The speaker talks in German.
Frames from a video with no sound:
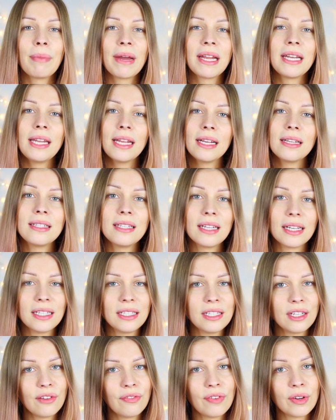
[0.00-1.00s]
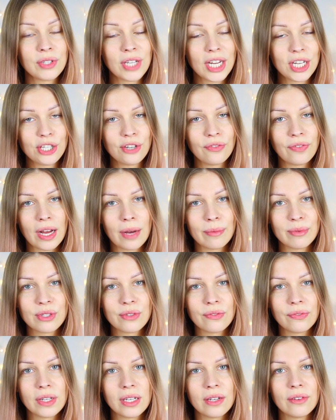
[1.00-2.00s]
Bei NYX die richtige Foundation-Farbe
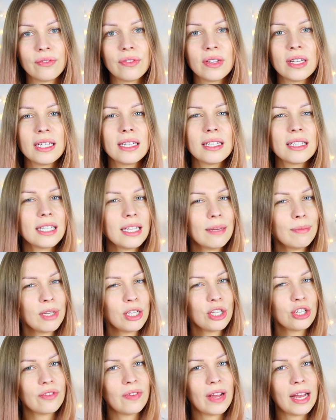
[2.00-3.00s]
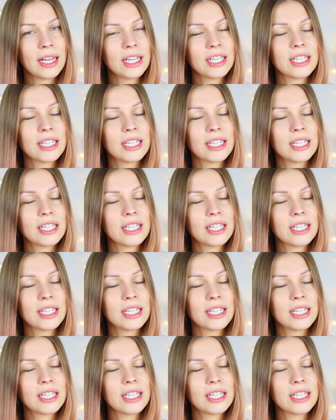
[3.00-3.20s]
zu finden, finde ich ziemlich schwer.